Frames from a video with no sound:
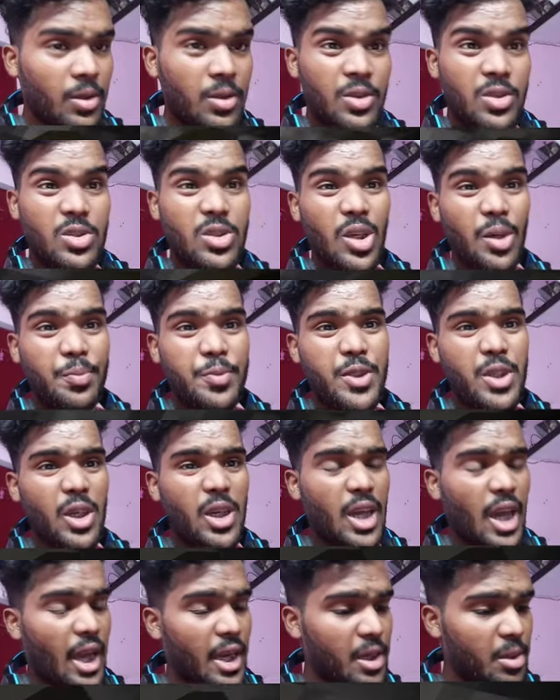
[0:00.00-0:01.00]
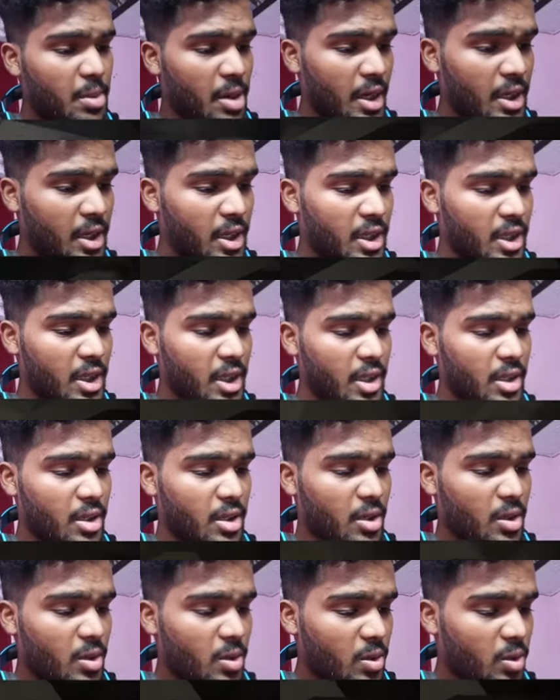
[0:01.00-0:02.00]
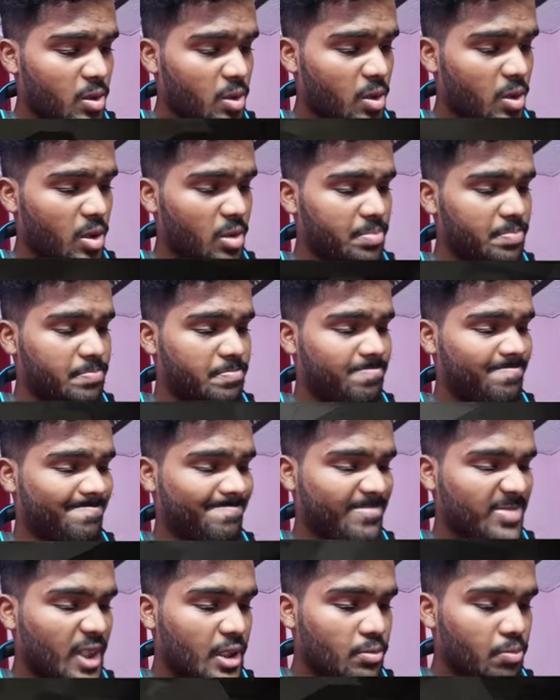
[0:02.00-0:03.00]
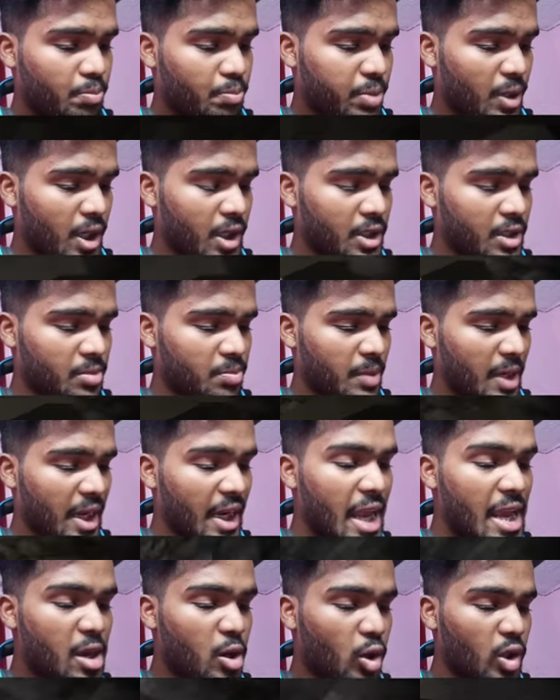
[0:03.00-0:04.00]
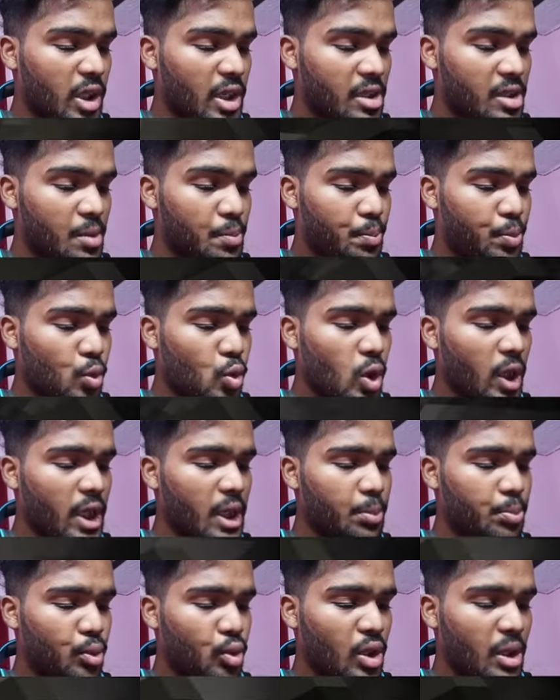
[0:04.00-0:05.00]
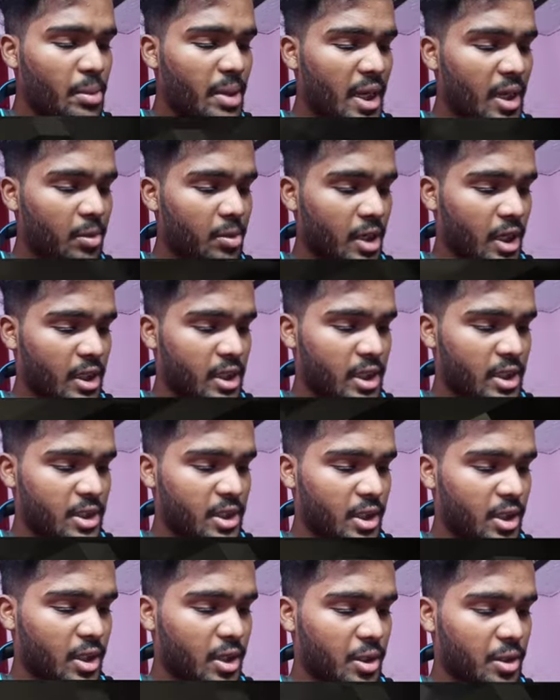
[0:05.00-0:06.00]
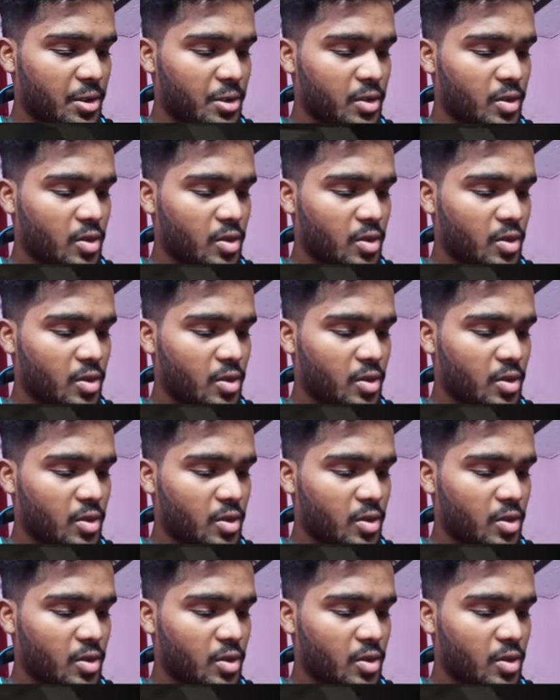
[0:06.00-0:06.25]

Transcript: सबसे गहरी माइन है ये और मैंने ही खो दी ये पूरी की पूरी मैंने बनाई है इसे इसे